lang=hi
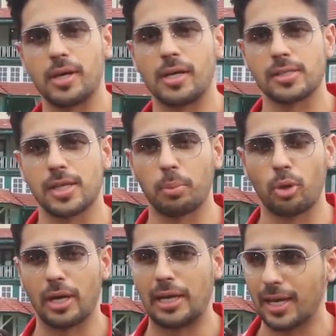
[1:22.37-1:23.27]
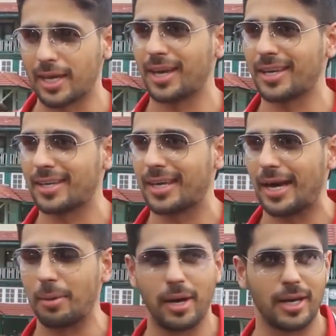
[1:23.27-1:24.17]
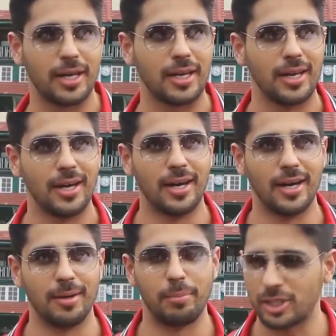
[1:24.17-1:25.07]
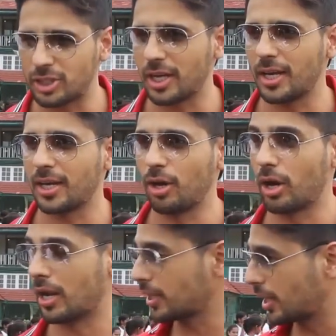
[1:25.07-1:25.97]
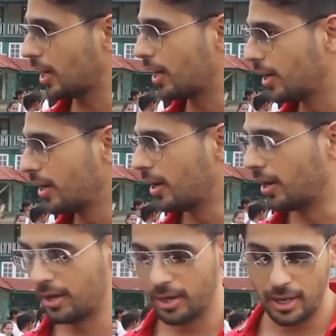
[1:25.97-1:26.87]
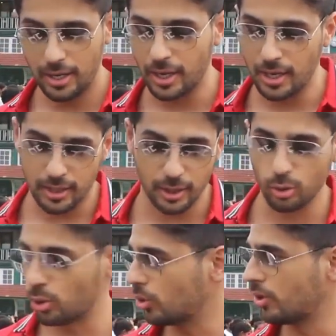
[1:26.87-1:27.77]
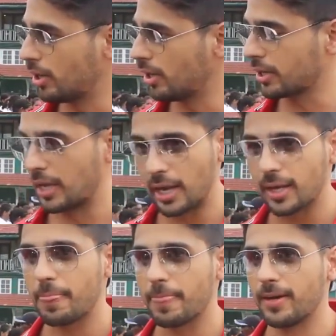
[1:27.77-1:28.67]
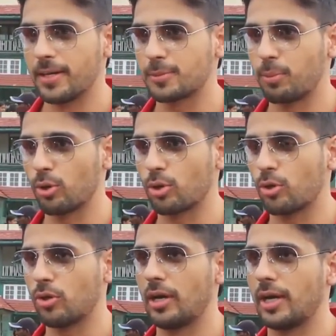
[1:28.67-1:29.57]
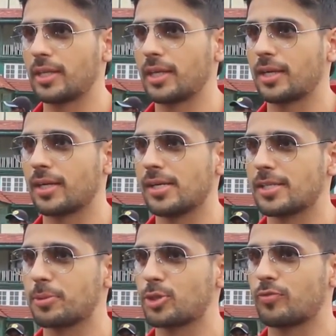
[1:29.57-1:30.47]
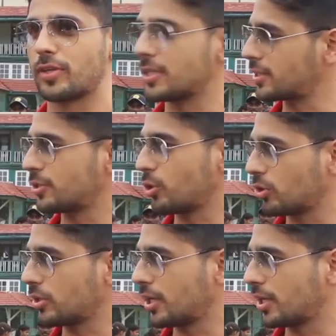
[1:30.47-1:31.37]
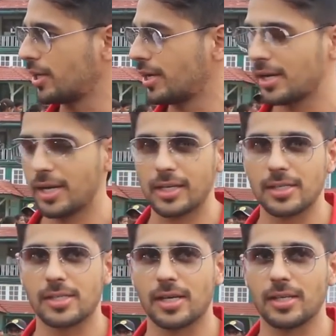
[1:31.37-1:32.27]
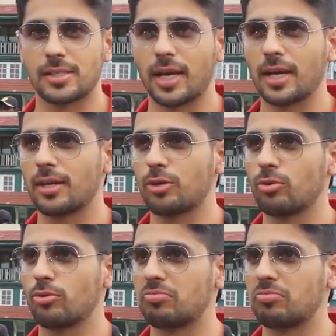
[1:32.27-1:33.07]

में इस कप को यहाँ लेके आई है कि हमारे आ, बच्चे और लड़कियाँ लड़का लड़की दोनों खेले स्पोर्ट को आई थिंक इसमें जो फिटनेस की ज़रूरत है इट इज़ सेकंड टू